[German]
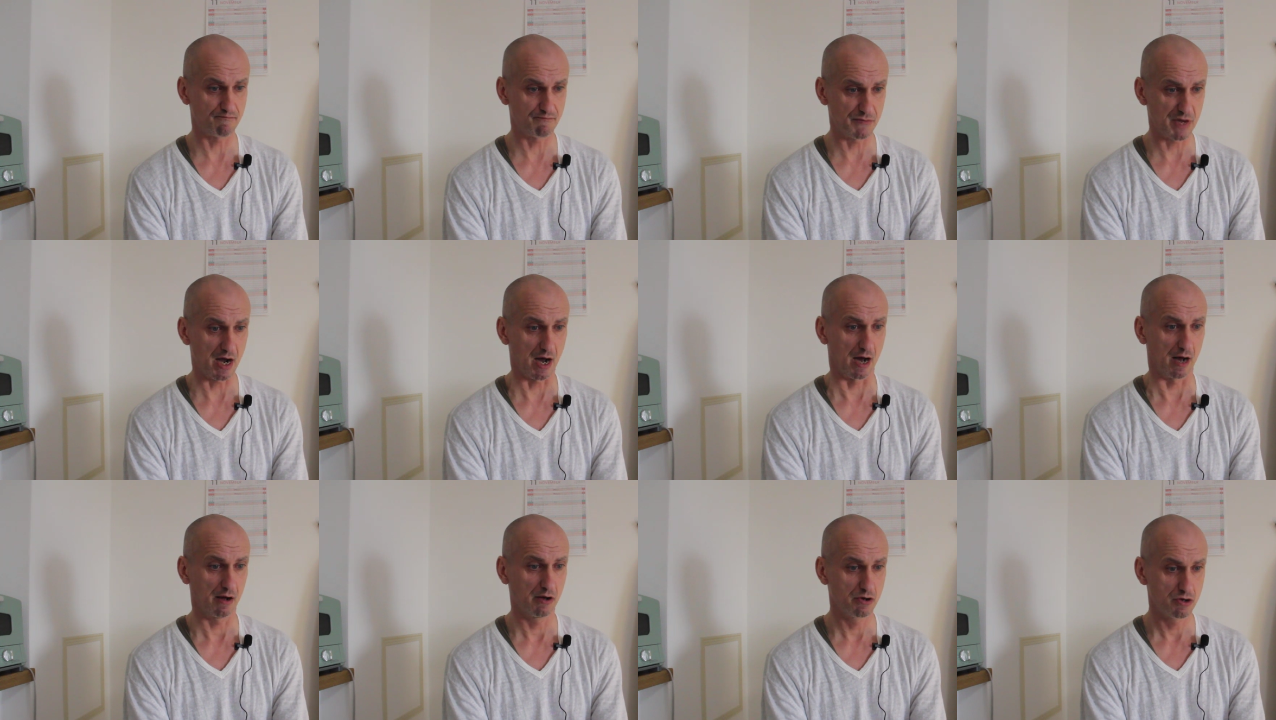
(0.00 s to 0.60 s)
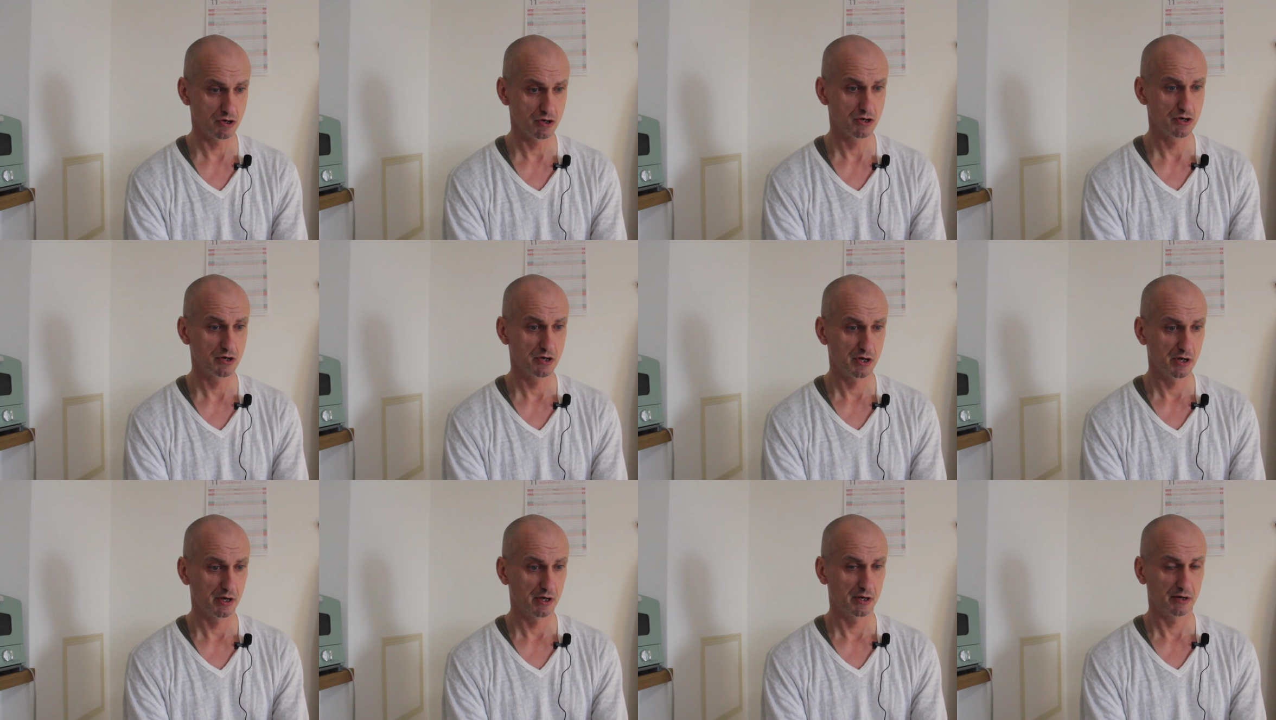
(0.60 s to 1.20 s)
ja,
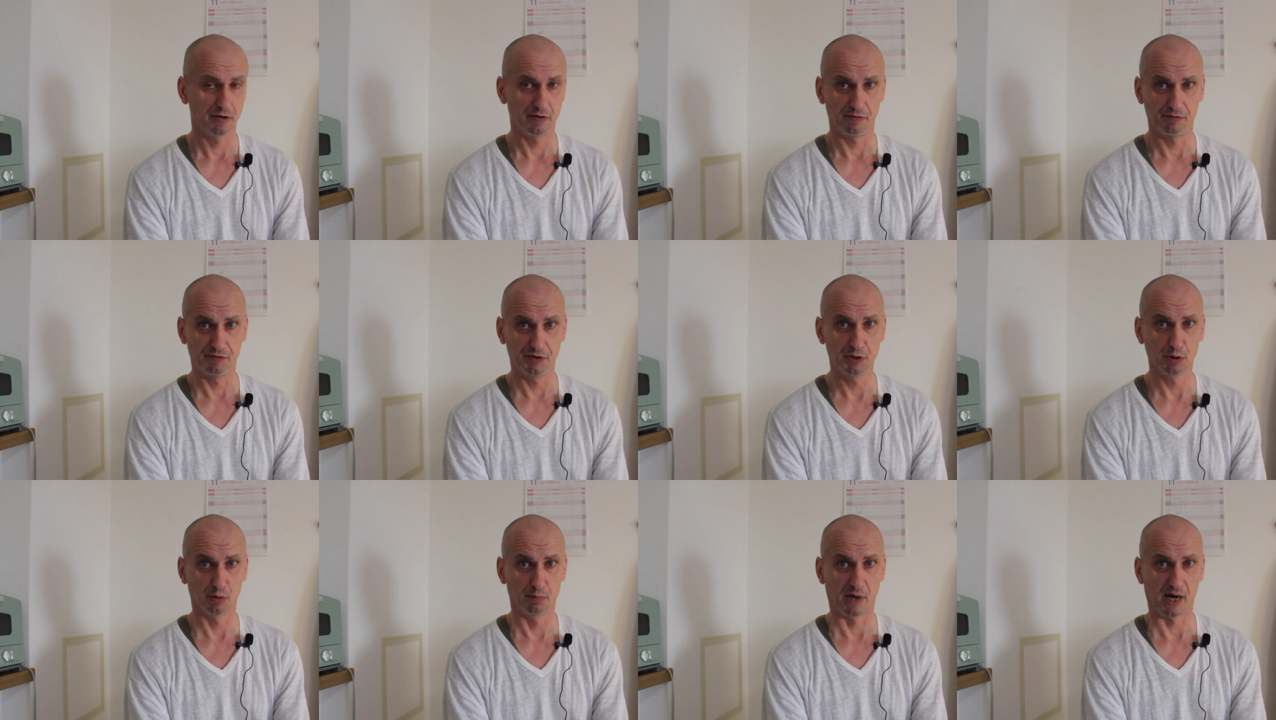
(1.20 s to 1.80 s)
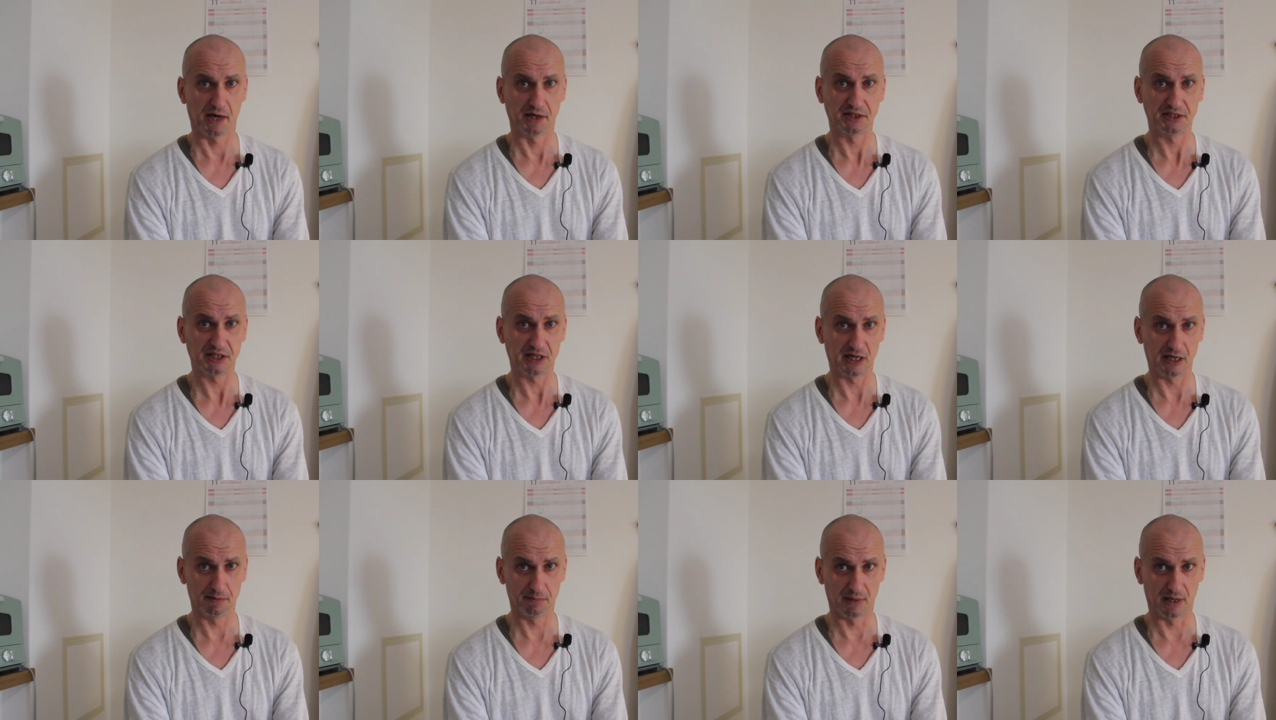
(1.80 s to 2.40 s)
wiederum ein
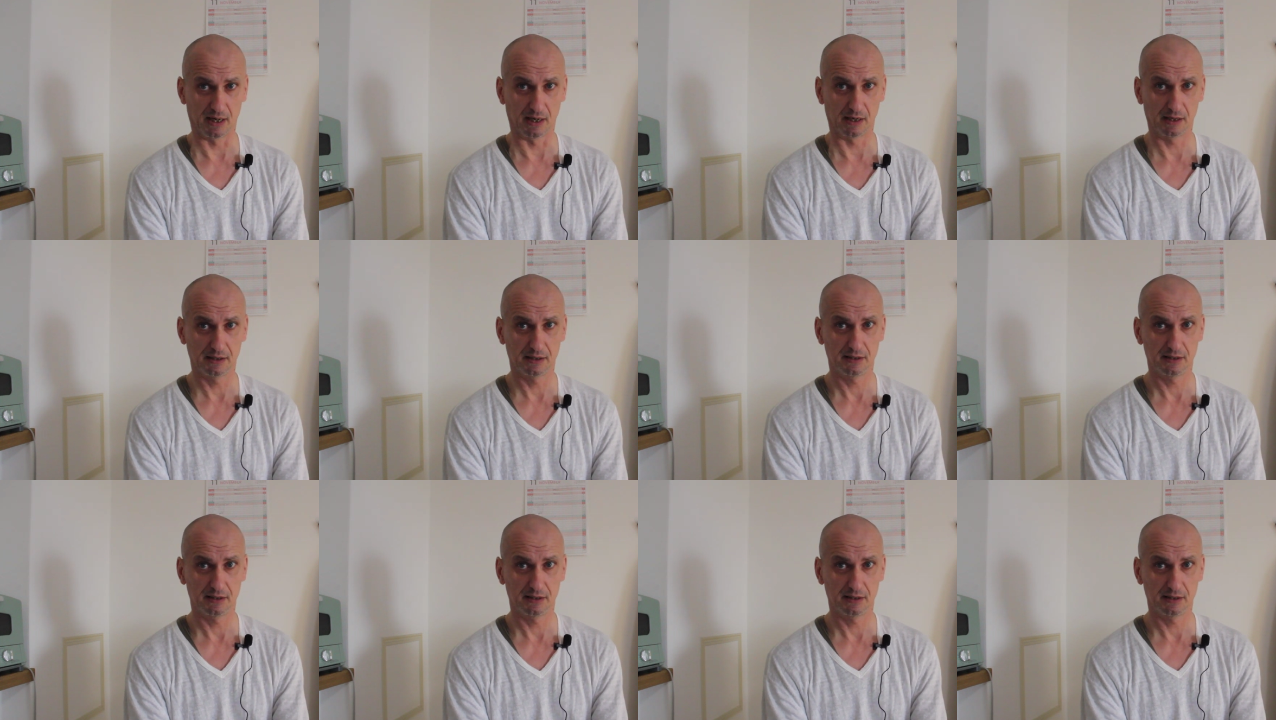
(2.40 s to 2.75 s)
Thema,